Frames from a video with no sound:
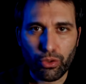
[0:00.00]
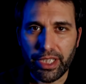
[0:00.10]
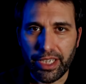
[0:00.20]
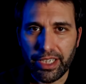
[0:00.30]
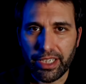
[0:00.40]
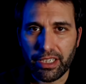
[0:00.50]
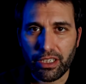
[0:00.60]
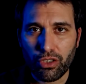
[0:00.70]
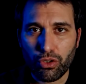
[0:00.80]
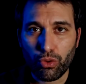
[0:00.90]

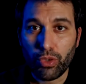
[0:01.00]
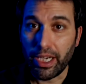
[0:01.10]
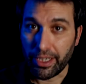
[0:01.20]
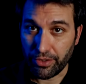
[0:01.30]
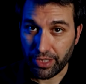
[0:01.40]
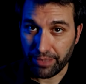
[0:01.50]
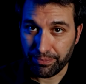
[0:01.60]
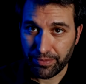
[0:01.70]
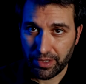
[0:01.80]
cohetería, una anécdota.